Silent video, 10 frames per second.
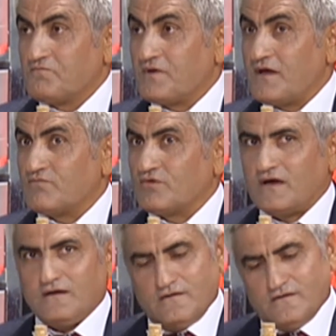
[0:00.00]
Ben
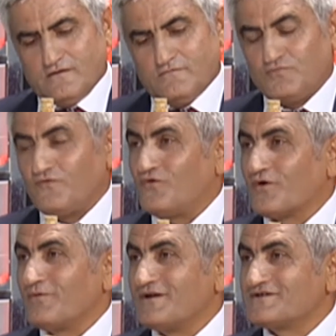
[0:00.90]
buna bu
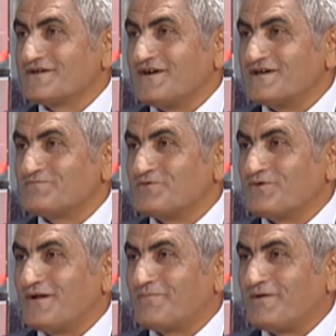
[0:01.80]
formül için kaç bin
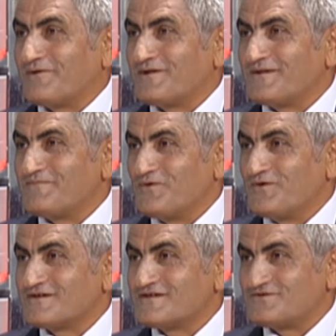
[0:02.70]
dolar para dedim.
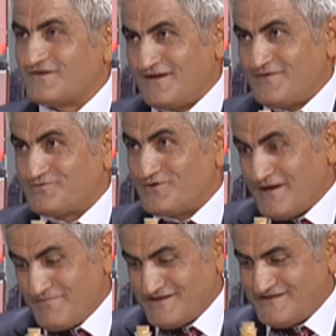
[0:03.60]
Onun için söyle,
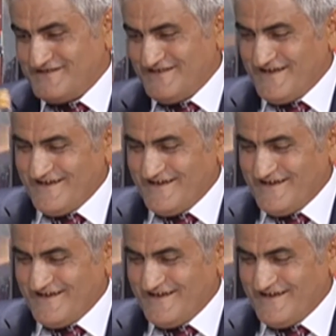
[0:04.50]
söylenmez.